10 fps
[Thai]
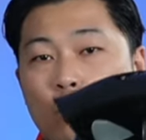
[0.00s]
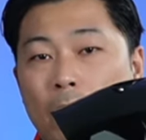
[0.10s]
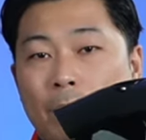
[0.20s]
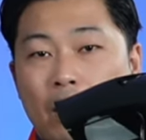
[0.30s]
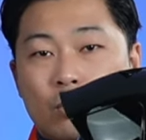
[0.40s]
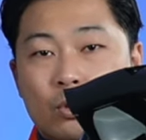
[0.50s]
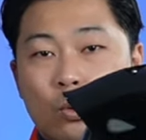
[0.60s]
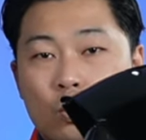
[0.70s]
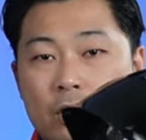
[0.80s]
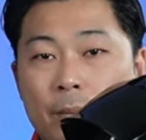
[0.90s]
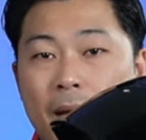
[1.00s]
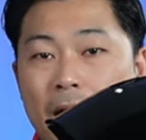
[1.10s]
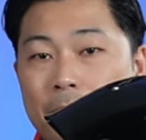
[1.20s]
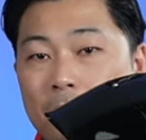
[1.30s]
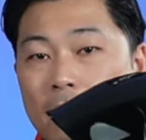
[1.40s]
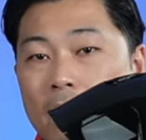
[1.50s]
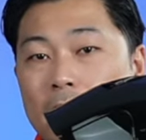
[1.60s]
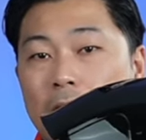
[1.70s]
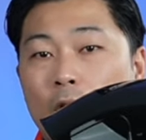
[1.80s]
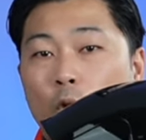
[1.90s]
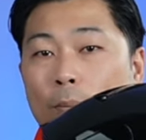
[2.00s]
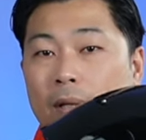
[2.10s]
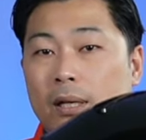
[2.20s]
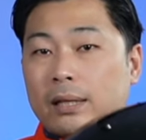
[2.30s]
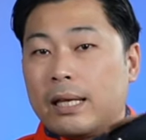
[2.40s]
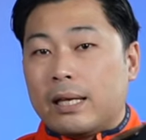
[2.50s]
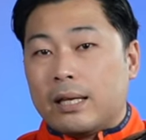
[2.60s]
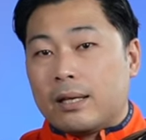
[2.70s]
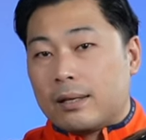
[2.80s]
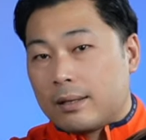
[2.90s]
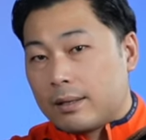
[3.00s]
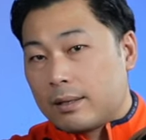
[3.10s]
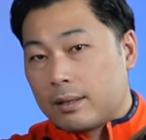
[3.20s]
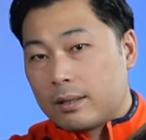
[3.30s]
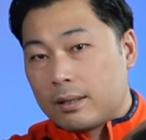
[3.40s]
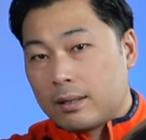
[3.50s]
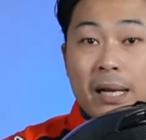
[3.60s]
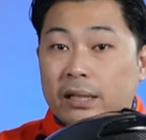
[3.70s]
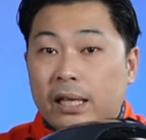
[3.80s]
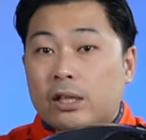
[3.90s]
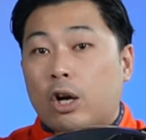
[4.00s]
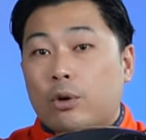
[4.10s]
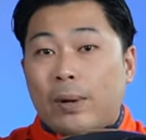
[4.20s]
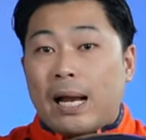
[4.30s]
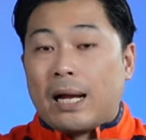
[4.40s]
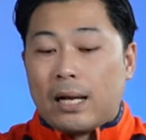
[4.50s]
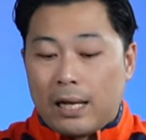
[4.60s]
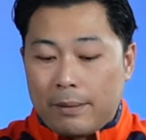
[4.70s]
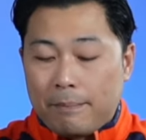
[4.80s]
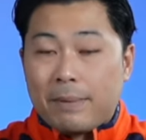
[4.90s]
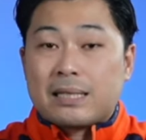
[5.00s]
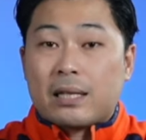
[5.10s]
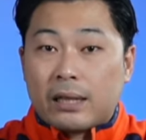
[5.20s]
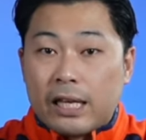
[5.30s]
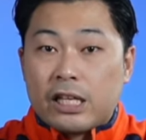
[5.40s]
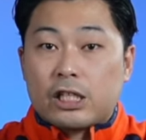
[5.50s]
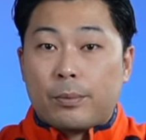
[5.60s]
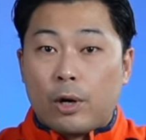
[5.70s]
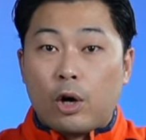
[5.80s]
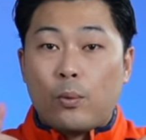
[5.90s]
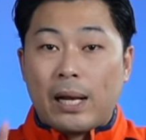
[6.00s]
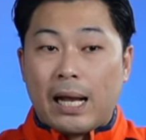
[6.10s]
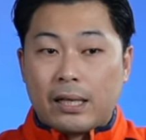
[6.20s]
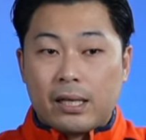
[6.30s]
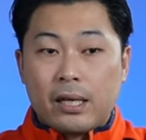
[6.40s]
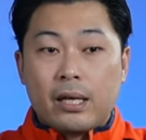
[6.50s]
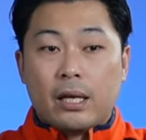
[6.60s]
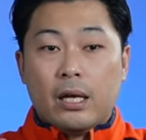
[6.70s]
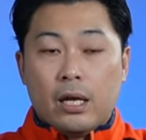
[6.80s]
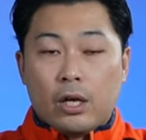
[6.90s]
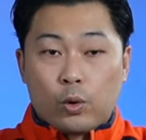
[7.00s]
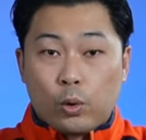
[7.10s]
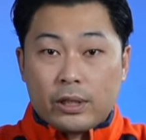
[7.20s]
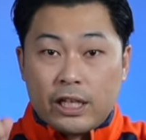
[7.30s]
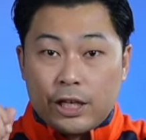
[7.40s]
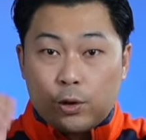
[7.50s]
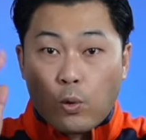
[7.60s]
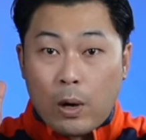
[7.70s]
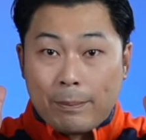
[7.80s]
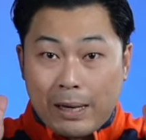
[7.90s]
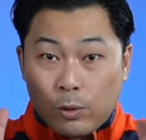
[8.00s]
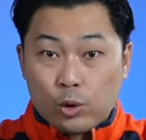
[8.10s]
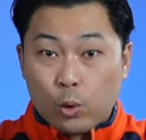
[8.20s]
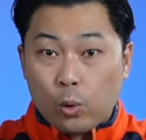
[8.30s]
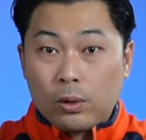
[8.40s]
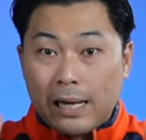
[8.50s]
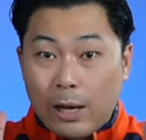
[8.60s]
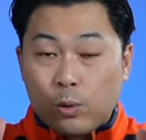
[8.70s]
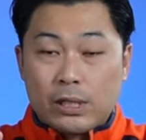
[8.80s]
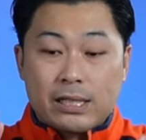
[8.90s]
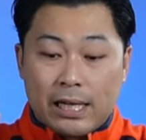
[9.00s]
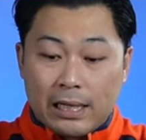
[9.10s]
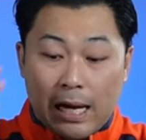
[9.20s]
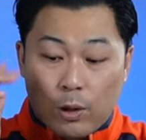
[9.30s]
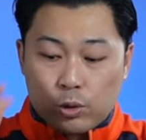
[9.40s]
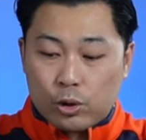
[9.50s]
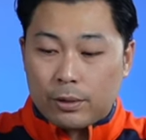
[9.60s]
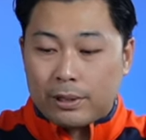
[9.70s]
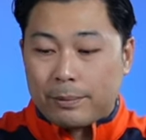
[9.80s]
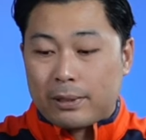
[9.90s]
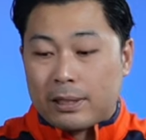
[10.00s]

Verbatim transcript: ขี่ด้วยความเร็วสูงใช่ไหมครับแล้วลมมันก็ตีแต่มันไม่ได้ตีตลอดเวลานะครับมันจะตีเฉพาะเวลาที่คุณขี่ด้วยความเร็วสูงเร็วจริงๆเร็วจน